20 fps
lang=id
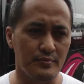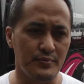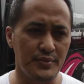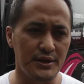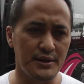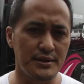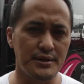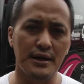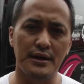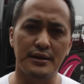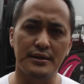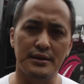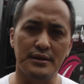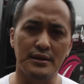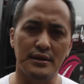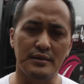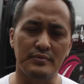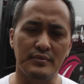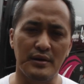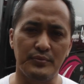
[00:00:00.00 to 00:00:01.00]
Lebih
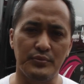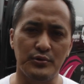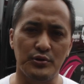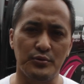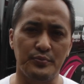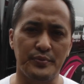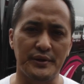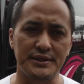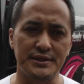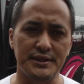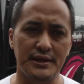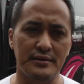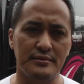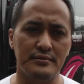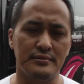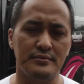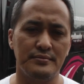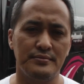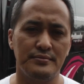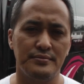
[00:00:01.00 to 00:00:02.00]
dari 50
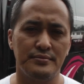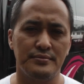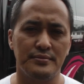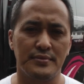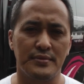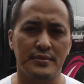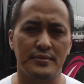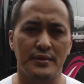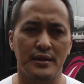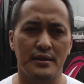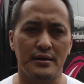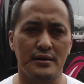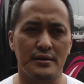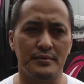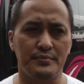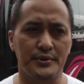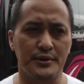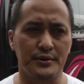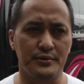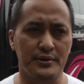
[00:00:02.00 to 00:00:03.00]
persen
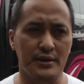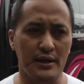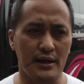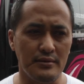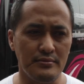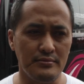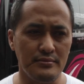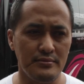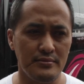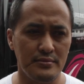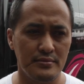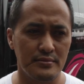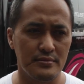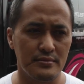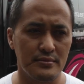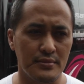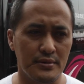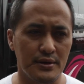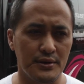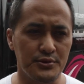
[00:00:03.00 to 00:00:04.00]
Eh, program
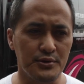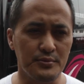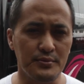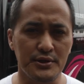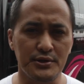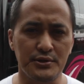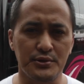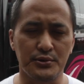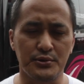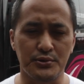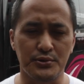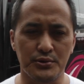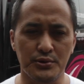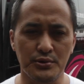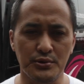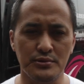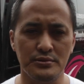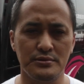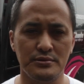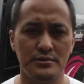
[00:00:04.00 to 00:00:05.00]
itu
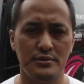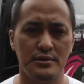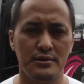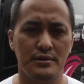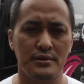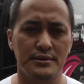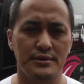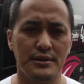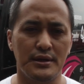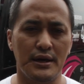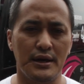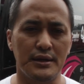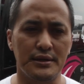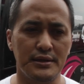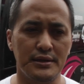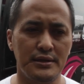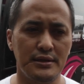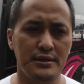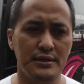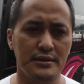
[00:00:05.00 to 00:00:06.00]
mendukung
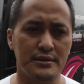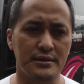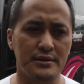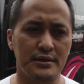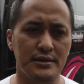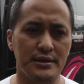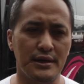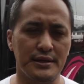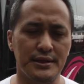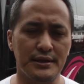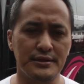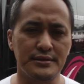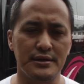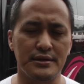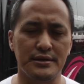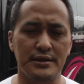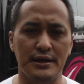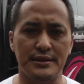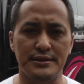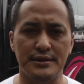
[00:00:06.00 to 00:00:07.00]
dari
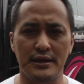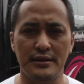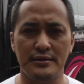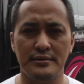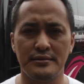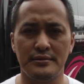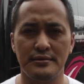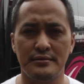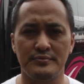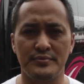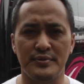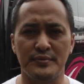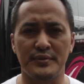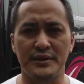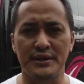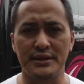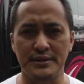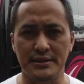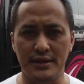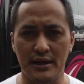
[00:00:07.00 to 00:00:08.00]
kegiatan-kegiatan
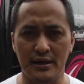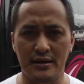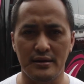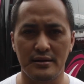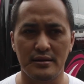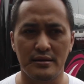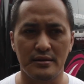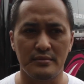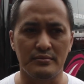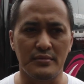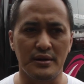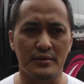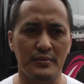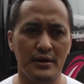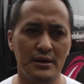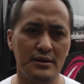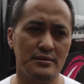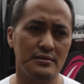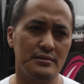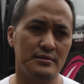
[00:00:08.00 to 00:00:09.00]
pemerintah.
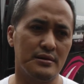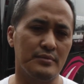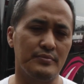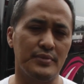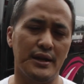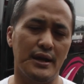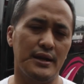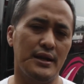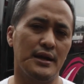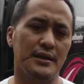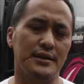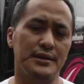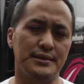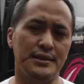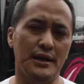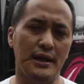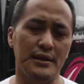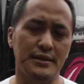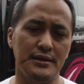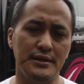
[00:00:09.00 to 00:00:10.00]
Memang
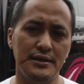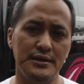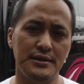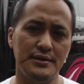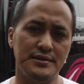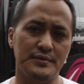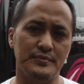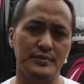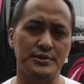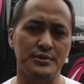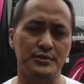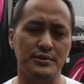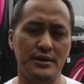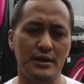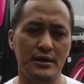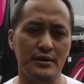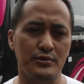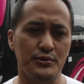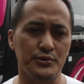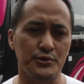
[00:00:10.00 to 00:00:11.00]
keberadaan kita ini
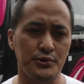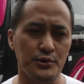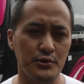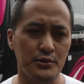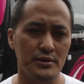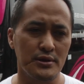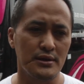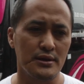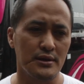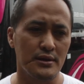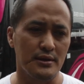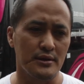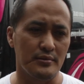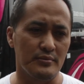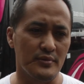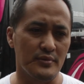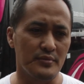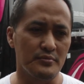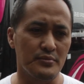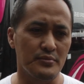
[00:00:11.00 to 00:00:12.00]
sebetulnya untuk
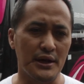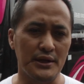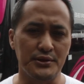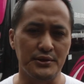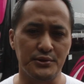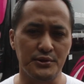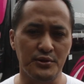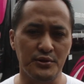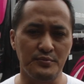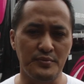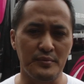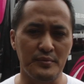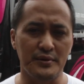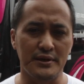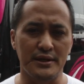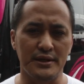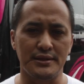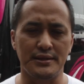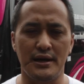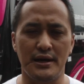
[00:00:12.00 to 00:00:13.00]
membantu
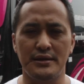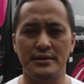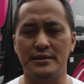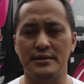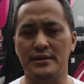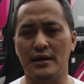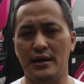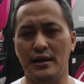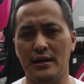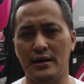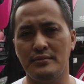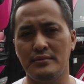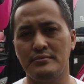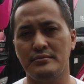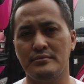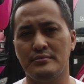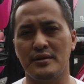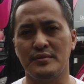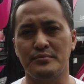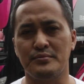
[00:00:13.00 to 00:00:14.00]
pemerintah di
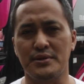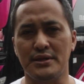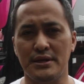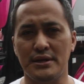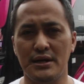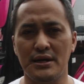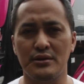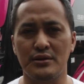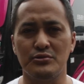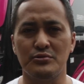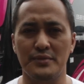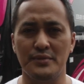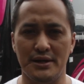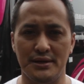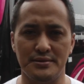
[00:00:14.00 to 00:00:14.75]
dalam membina